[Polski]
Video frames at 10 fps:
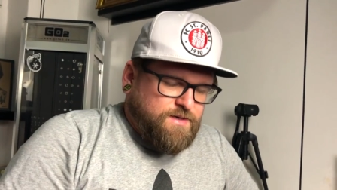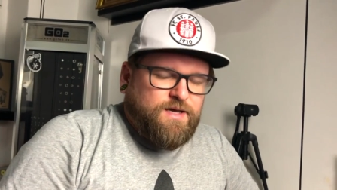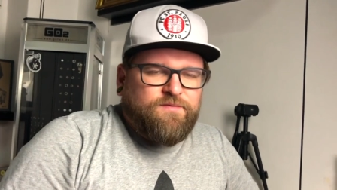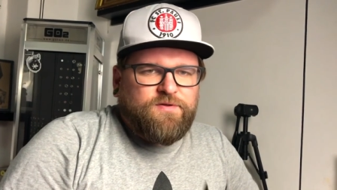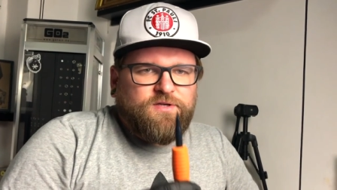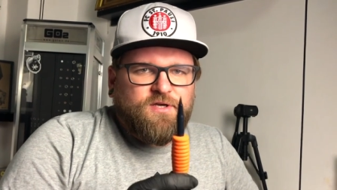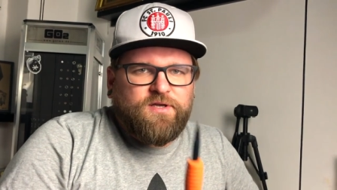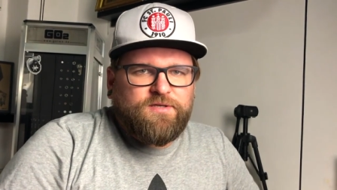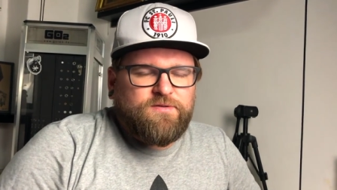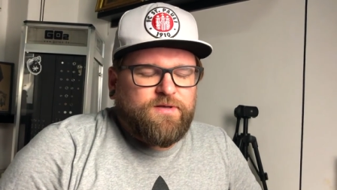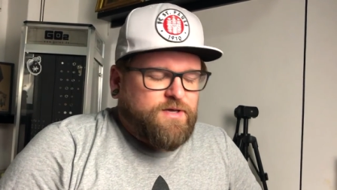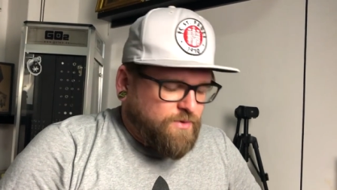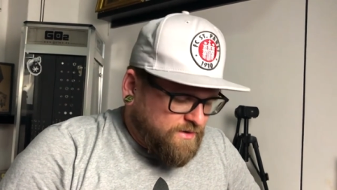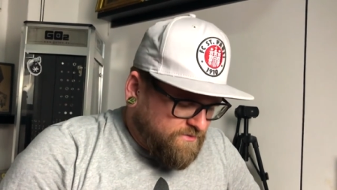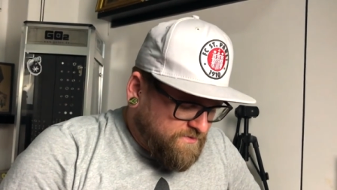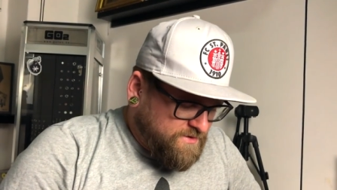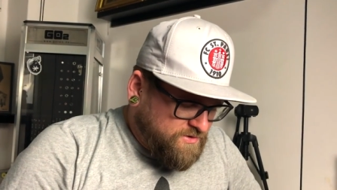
Jak widzicie, nie jest to takie łatwe.